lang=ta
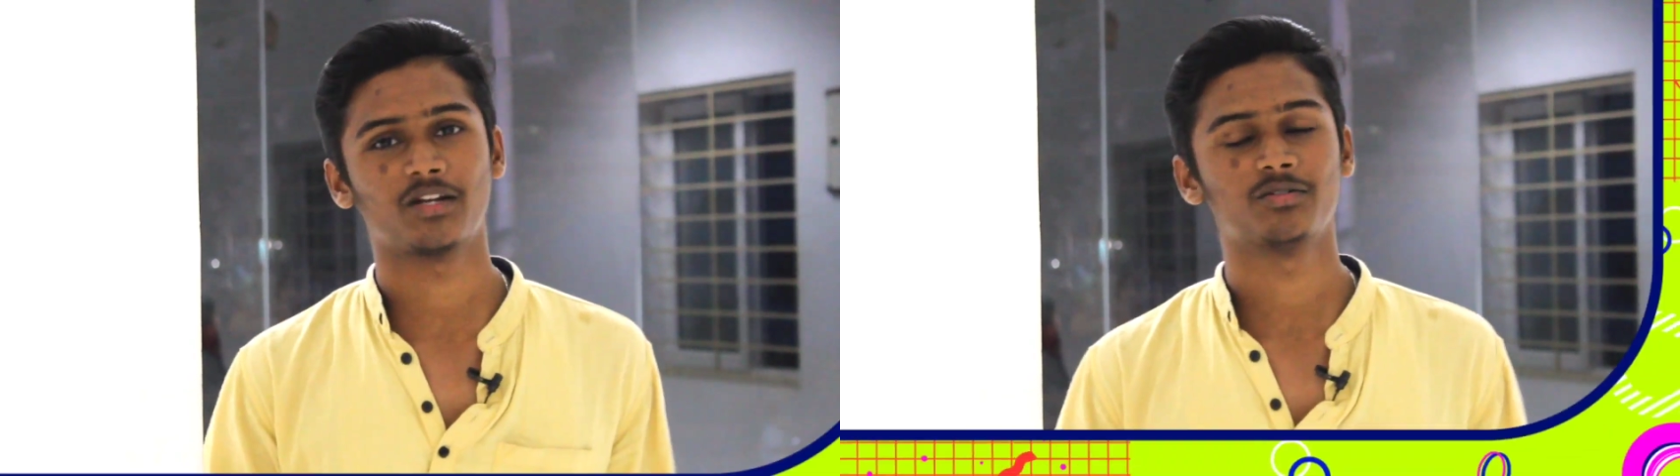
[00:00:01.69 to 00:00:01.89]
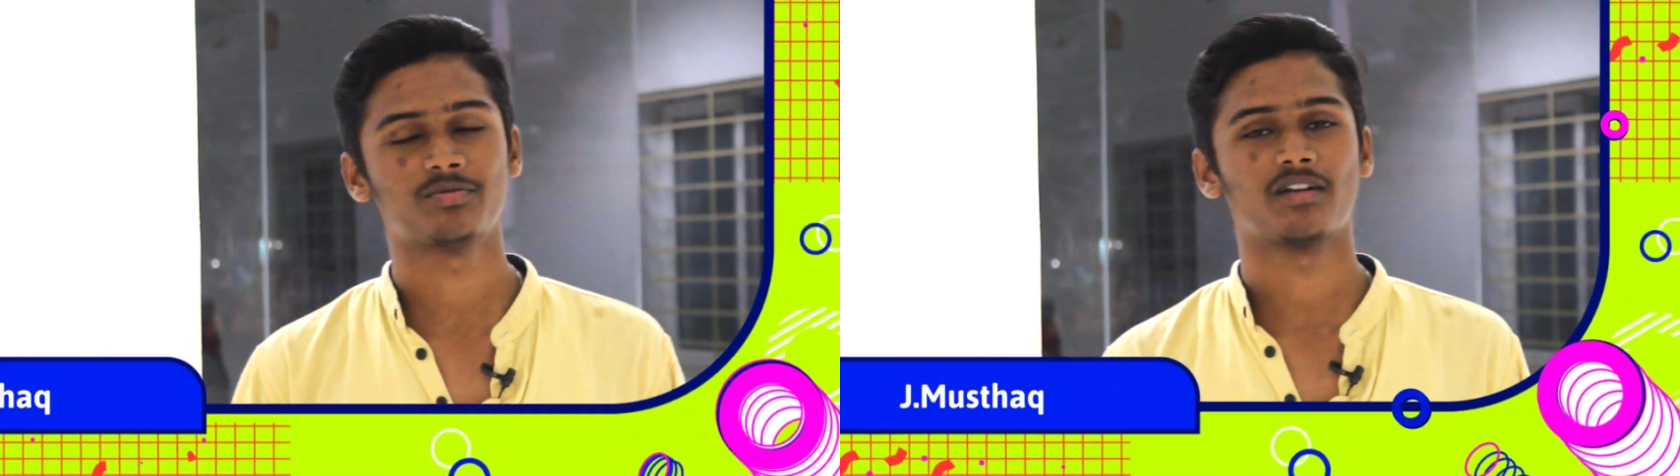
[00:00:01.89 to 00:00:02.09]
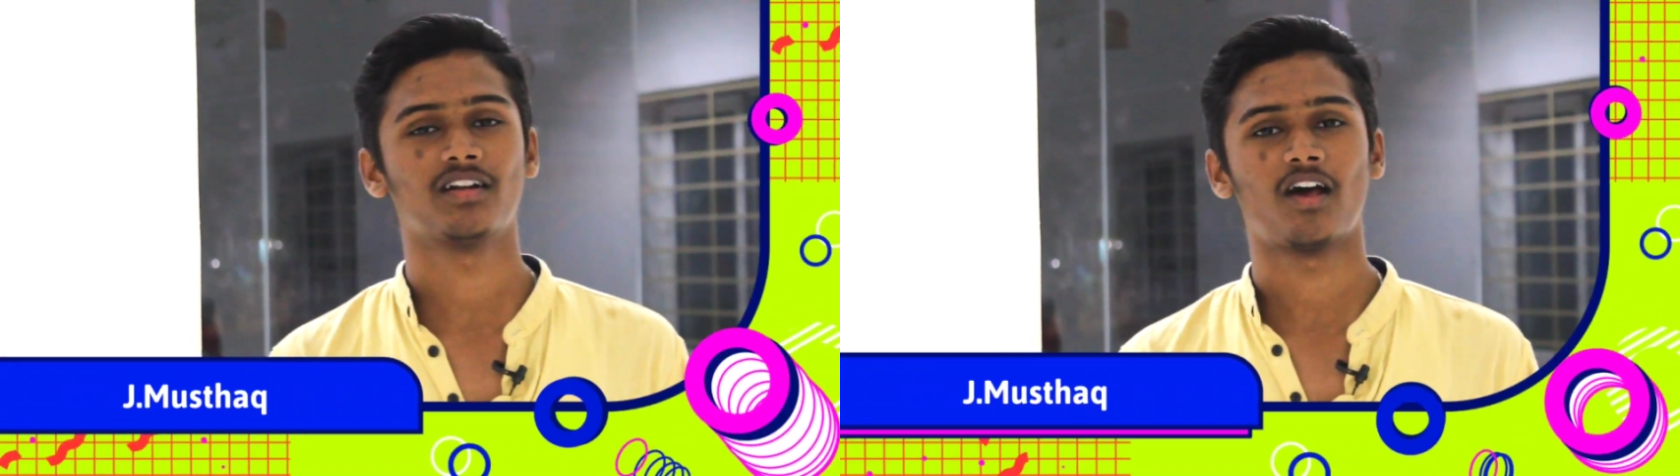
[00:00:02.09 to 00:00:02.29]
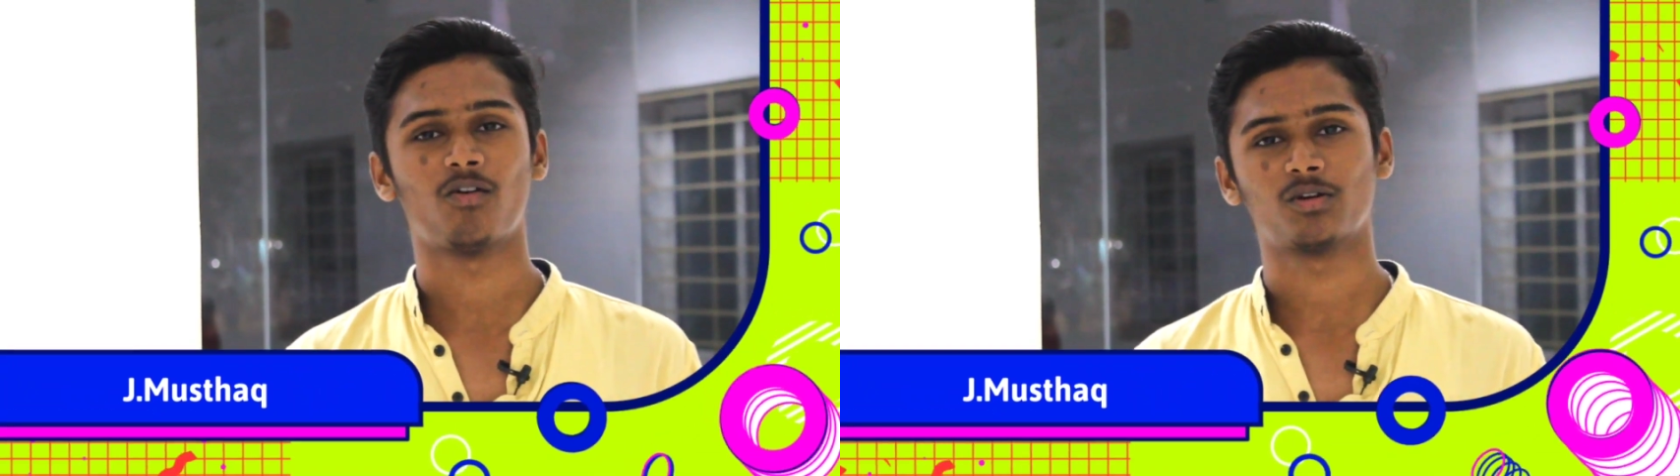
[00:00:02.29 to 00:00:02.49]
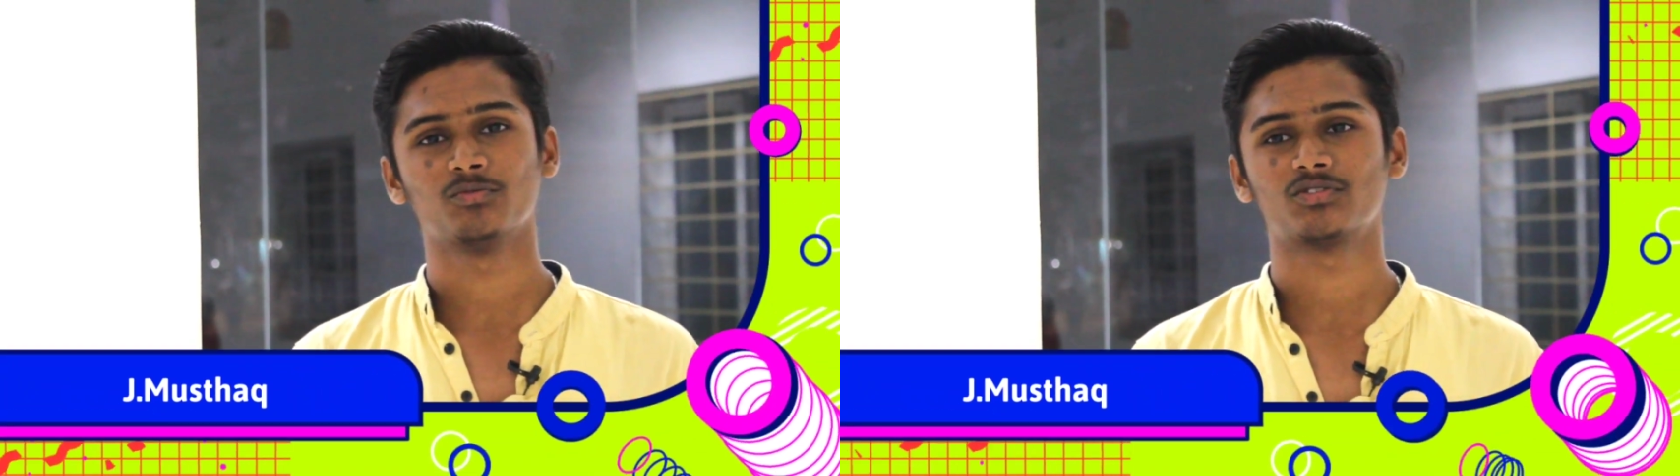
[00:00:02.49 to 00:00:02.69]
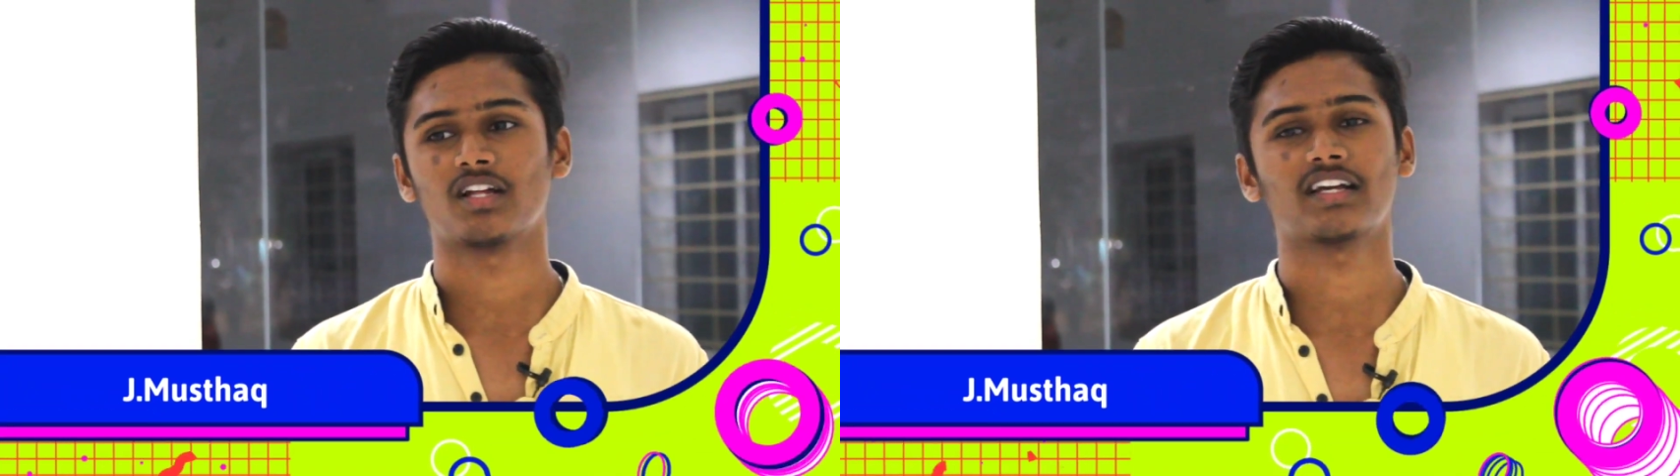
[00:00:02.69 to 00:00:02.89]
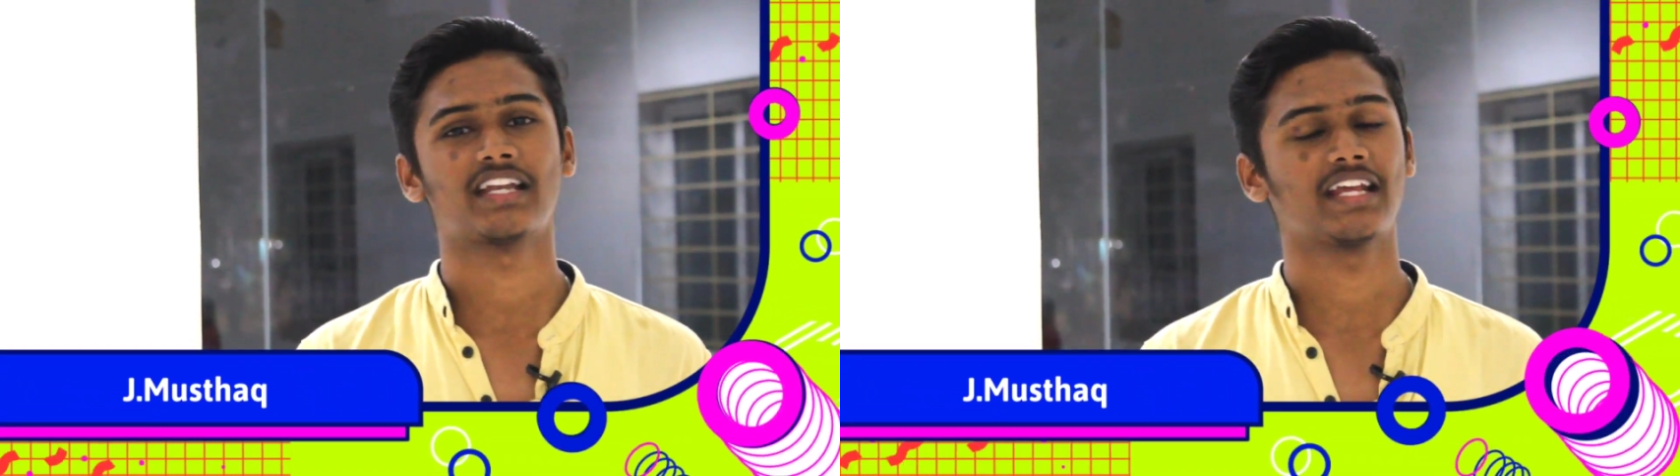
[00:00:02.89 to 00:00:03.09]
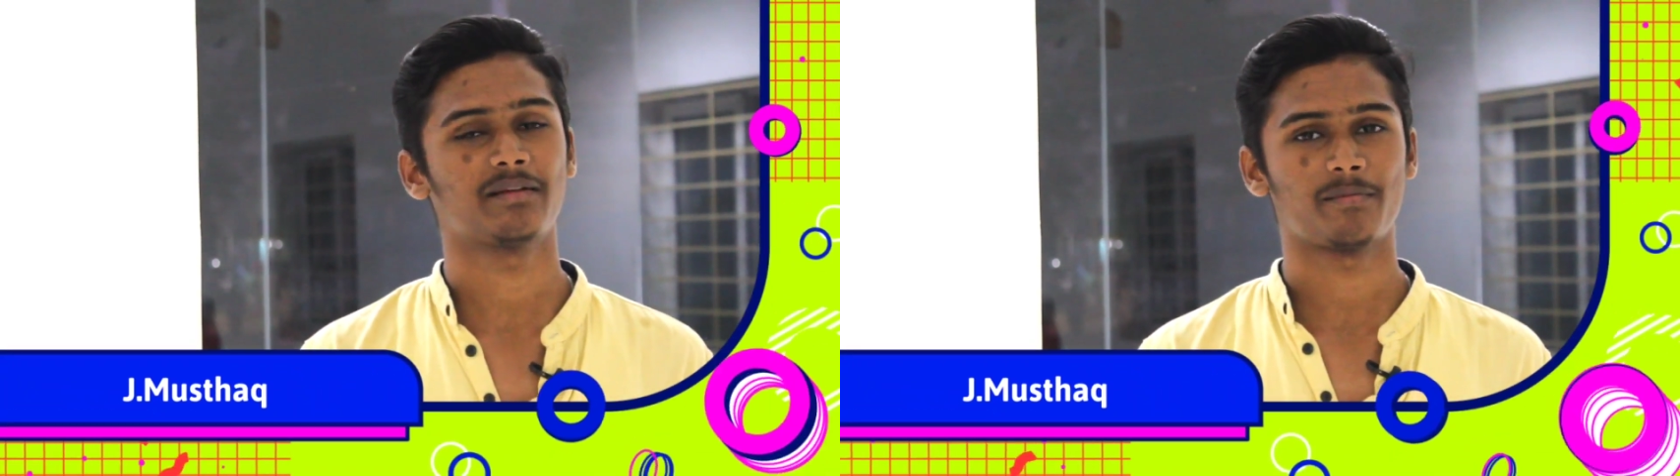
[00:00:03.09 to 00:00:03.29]
மேக் யூடியூப் சேனல் நான் உங்கள்
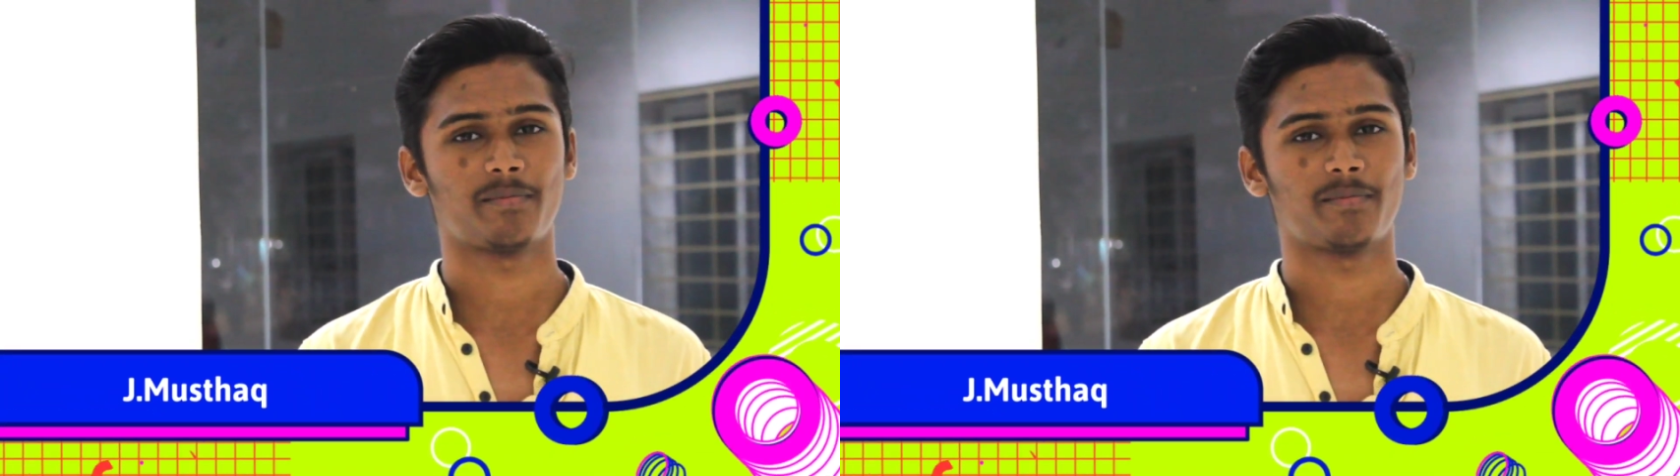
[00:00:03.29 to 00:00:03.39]
முஸ்தாக் இன்றைக்கி